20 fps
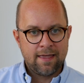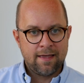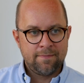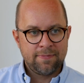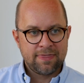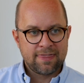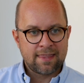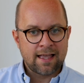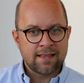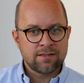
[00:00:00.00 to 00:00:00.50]

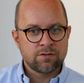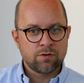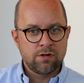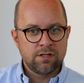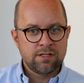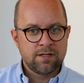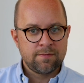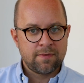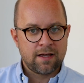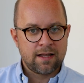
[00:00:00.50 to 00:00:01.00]
Ähm, da
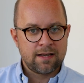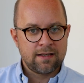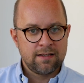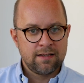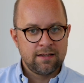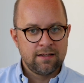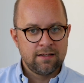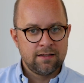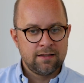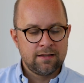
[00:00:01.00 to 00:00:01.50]
sollte
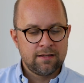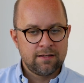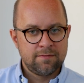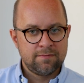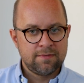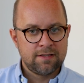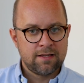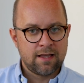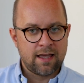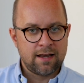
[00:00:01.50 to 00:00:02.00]
man
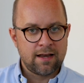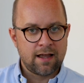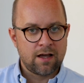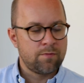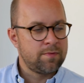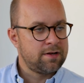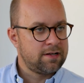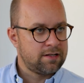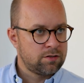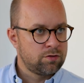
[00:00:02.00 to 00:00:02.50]
ähm, eine
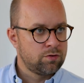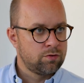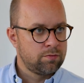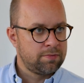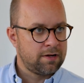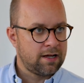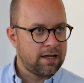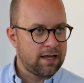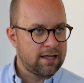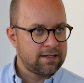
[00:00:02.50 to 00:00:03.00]

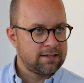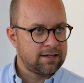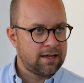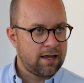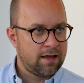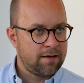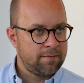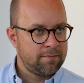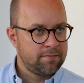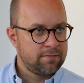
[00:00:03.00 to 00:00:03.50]
Argumentation parat
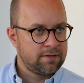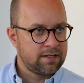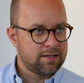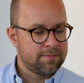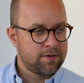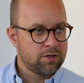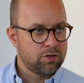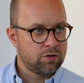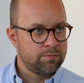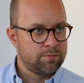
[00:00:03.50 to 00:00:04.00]
haben,
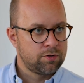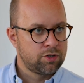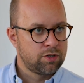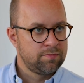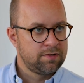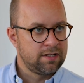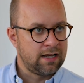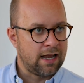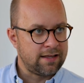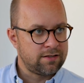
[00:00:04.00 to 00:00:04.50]
dass man schon bestimmte